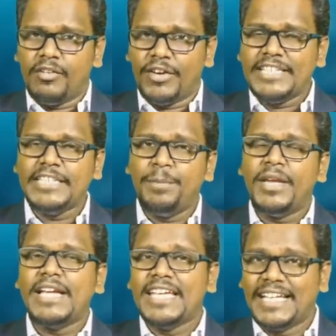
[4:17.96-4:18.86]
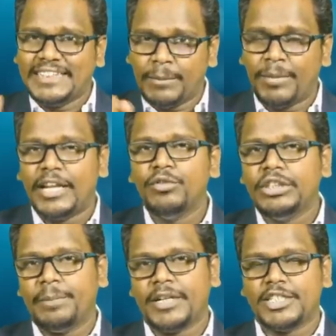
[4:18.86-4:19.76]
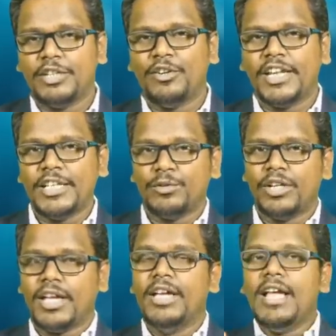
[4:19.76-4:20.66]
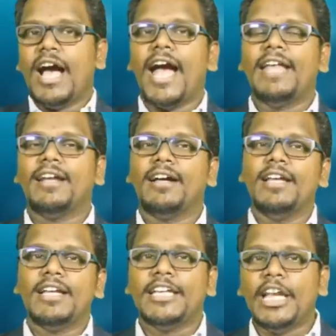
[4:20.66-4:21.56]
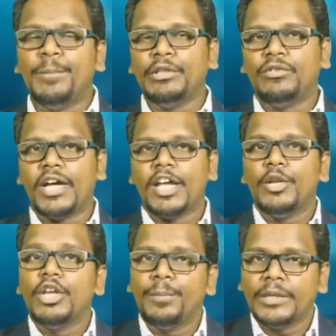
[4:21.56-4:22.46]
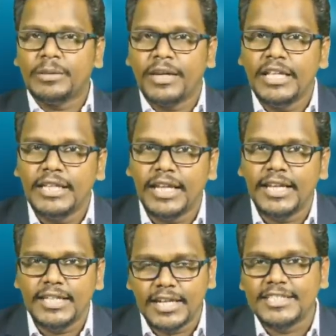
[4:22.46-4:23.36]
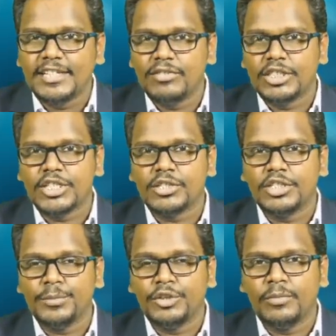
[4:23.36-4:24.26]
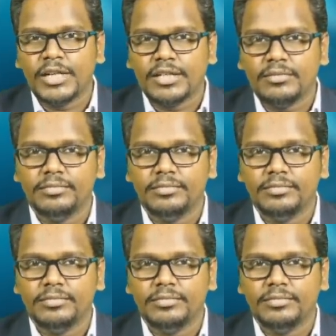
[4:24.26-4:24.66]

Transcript: వైసీపీకి ఎంత బలం ఉంది ప్రజల్లో అనేది కూడా ఆయన గెలుపు ద్వారా నిరూపితమైంది అనేది రాజకీయ విశ్లేషకులు చెబుతున్నమాట